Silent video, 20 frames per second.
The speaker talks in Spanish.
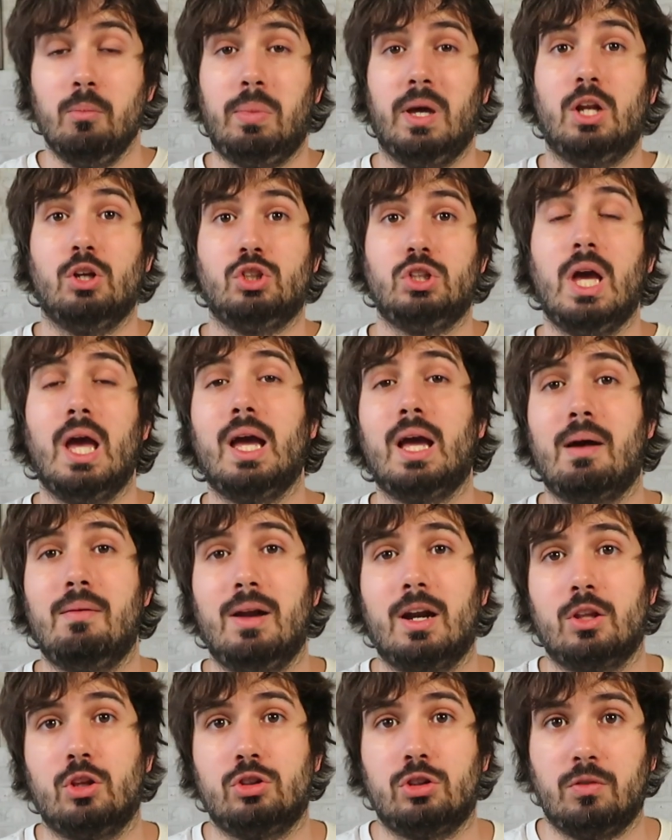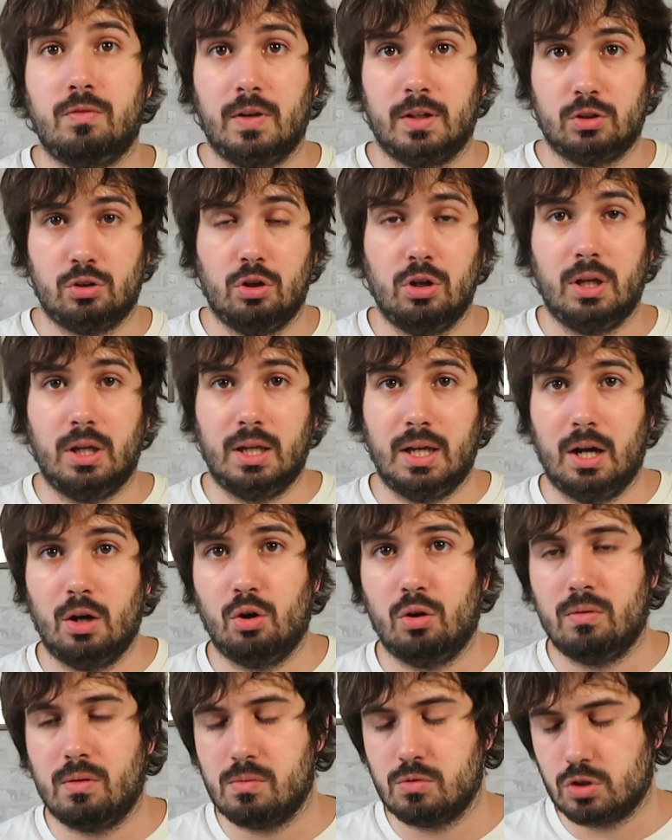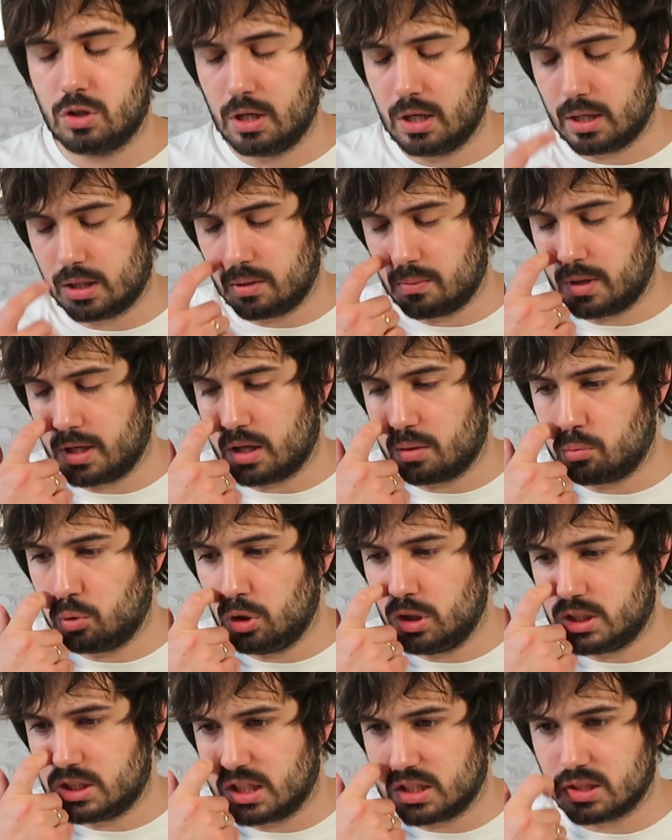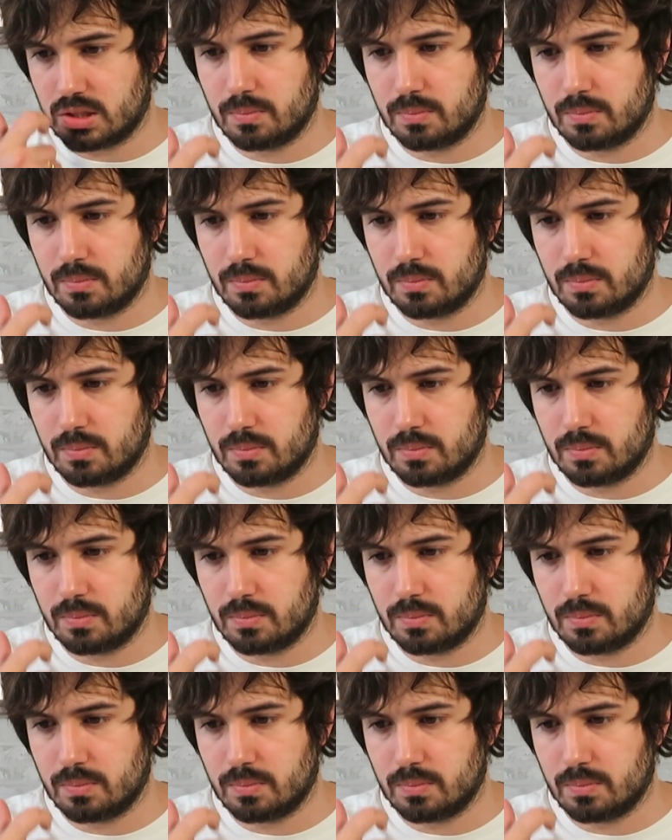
Pero si hay que hablar de otro factor, y ya luego vamos a hablar de Bayern Múnich,